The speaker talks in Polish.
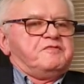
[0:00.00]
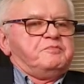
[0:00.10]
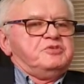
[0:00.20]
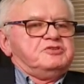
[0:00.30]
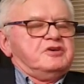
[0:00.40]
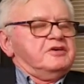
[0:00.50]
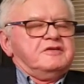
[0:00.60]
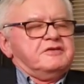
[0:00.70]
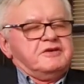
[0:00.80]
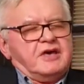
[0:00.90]
w PiSie,
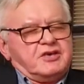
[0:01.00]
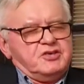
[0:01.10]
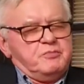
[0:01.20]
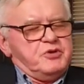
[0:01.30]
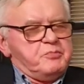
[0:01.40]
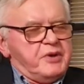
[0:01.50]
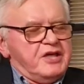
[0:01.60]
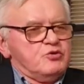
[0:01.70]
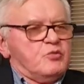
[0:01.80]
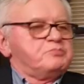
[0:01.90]
e, ekipy
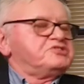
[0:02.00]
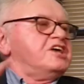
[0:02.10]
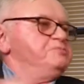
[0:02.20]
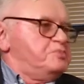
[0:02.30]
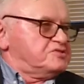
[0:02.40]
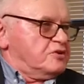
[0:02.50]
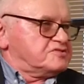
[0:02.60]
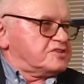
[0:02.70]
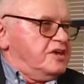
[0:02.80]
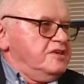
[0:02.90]
IPN-u
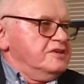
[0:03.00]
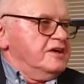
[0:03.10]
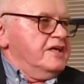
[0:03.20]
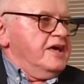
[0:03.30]
przedpisowskiej,